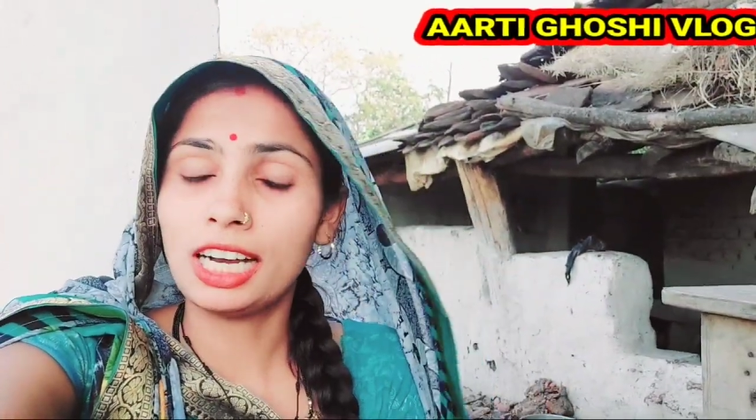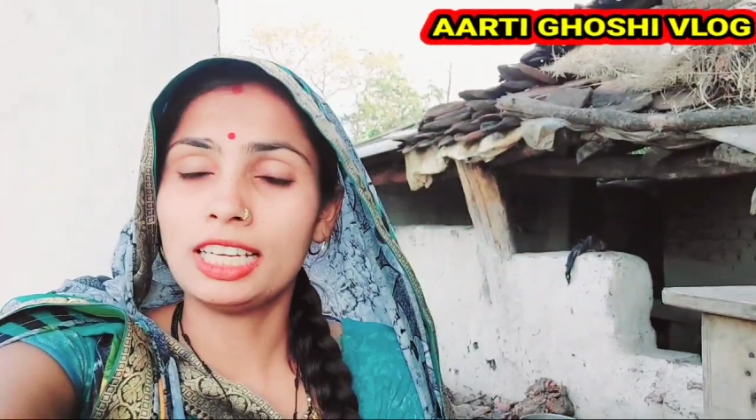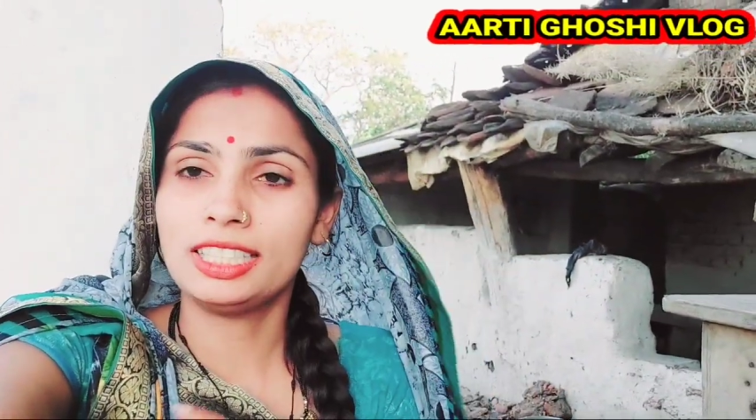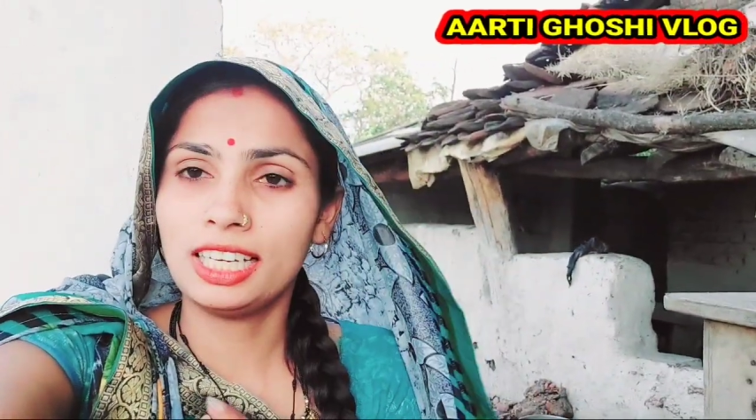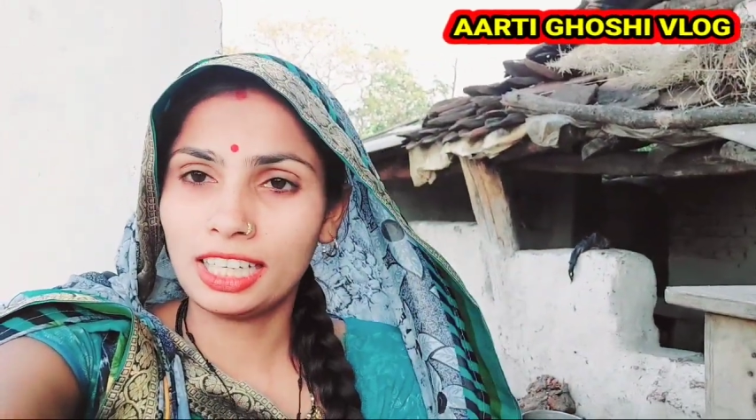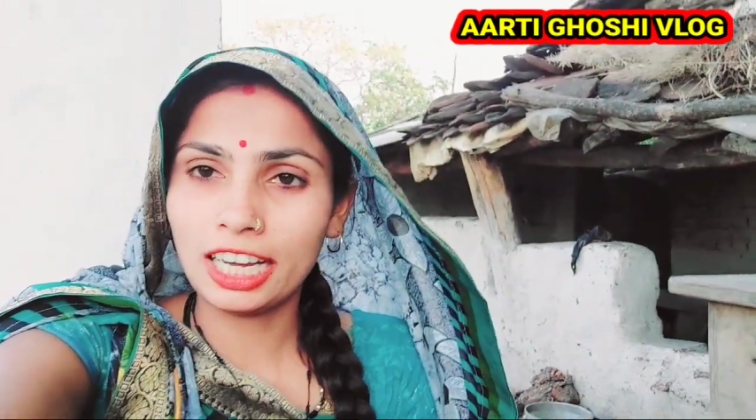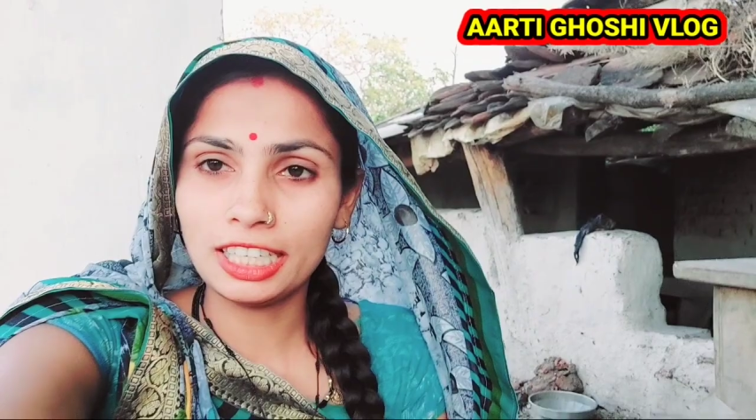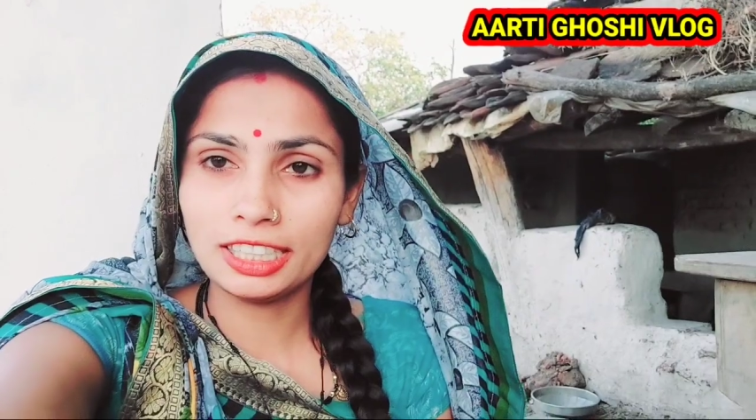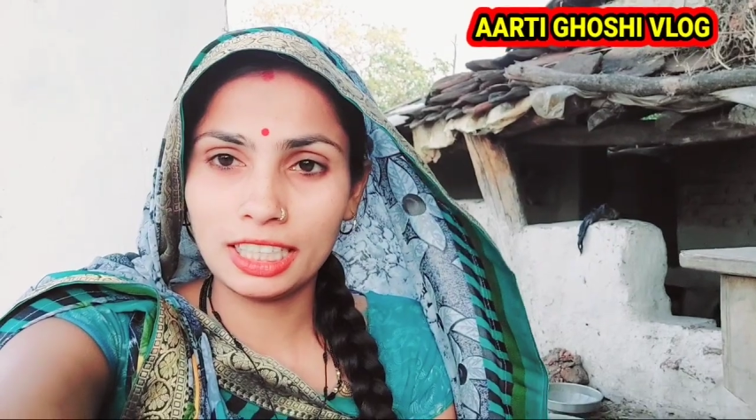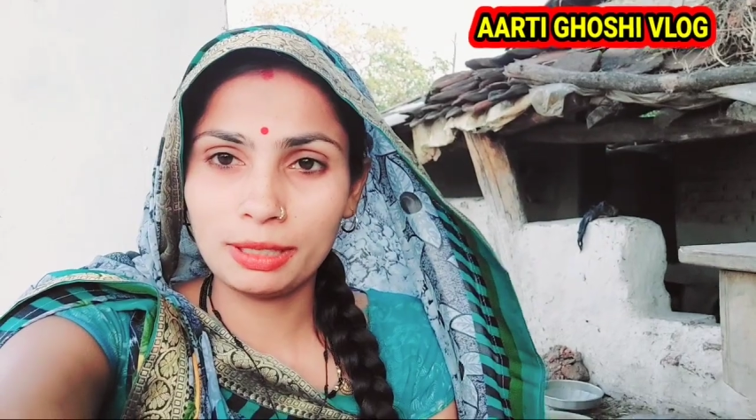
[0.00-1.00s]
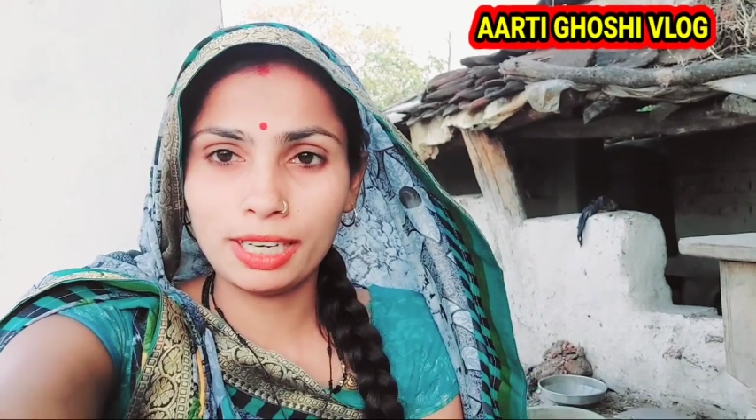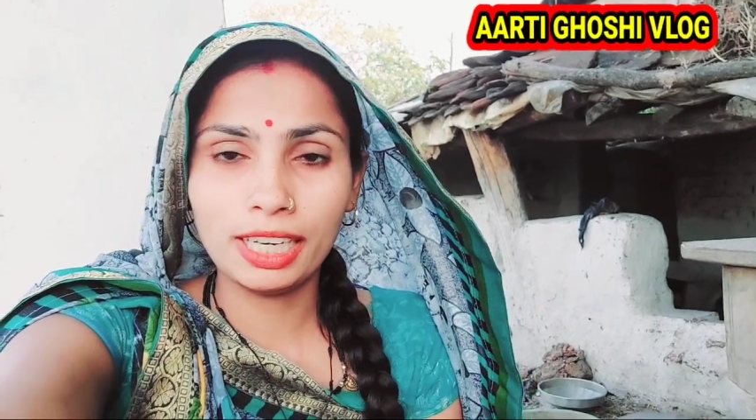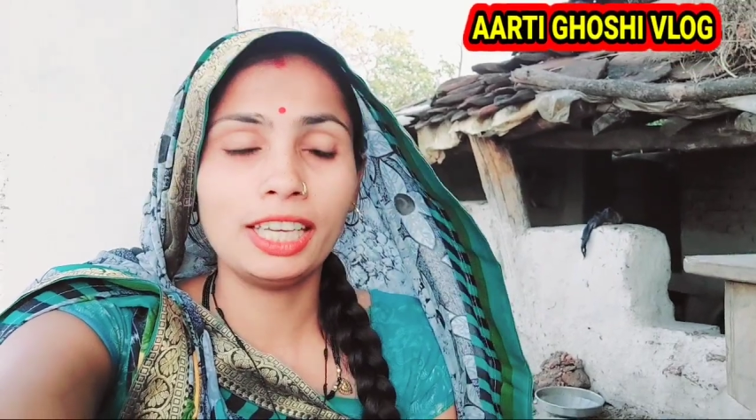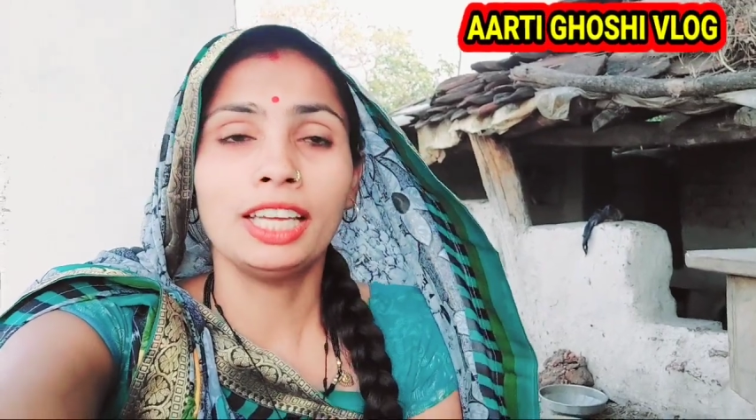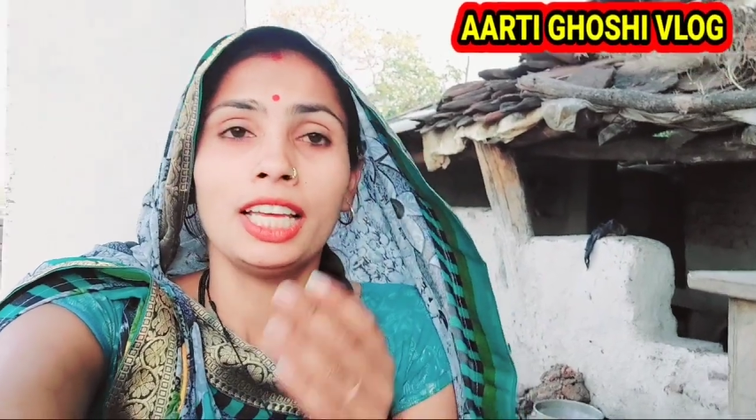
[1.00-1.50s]
खास जानकारी देने
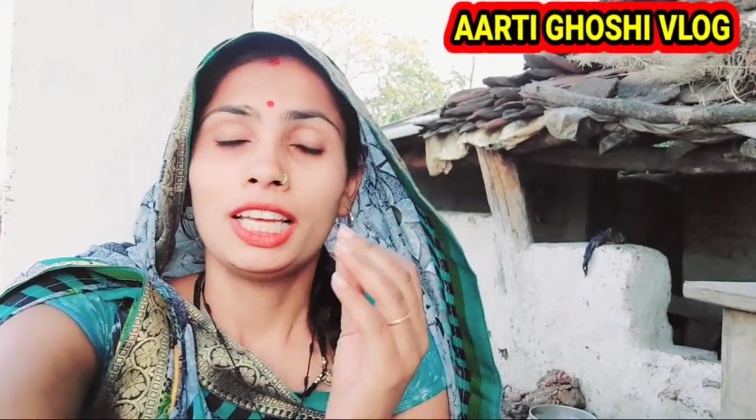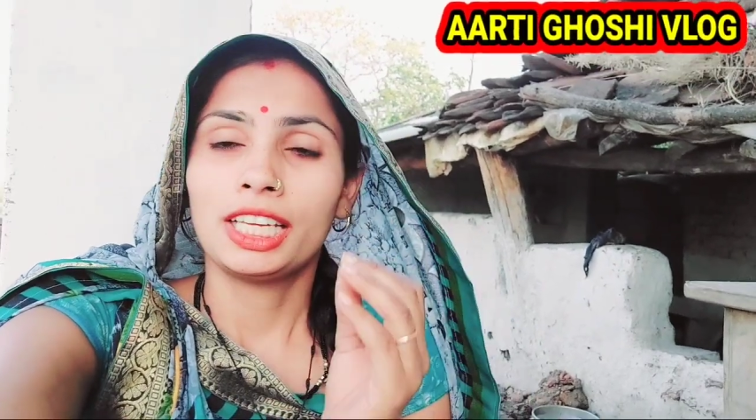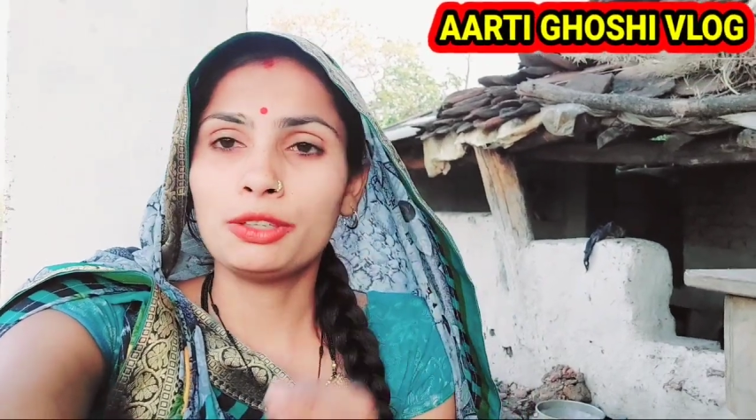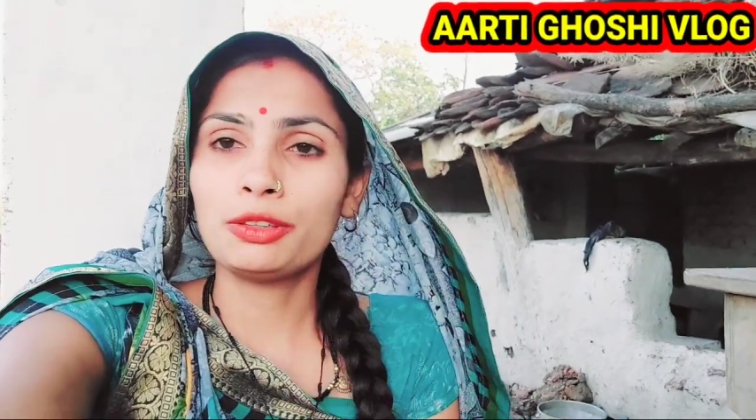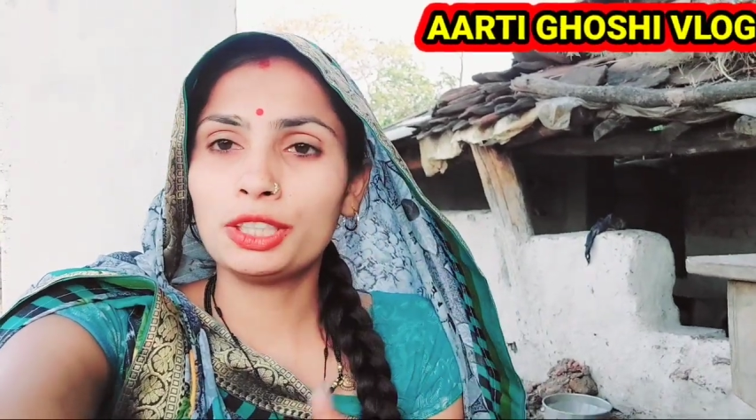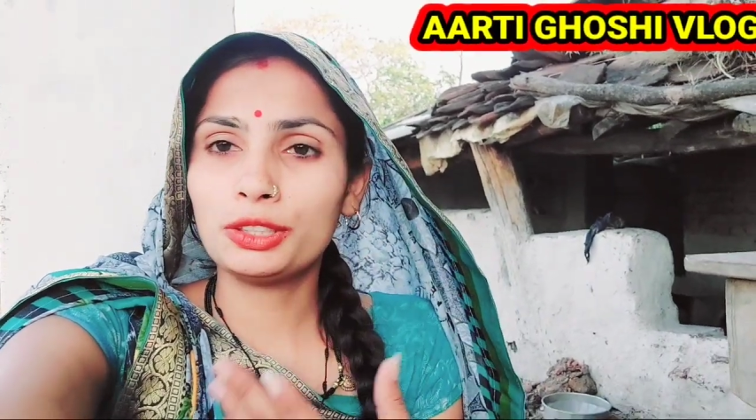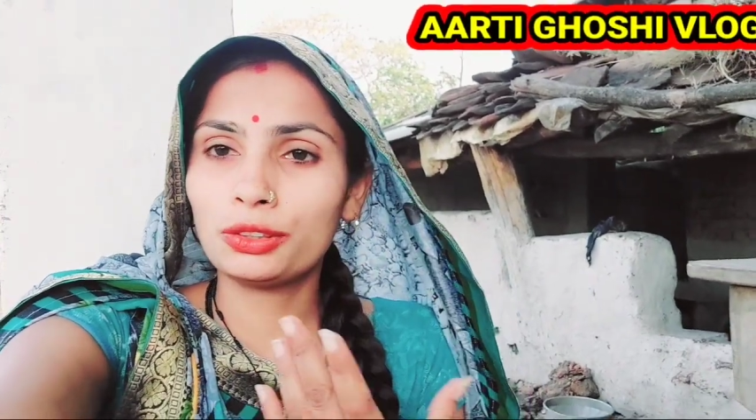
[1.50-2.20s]
वाले हैं क्योंकि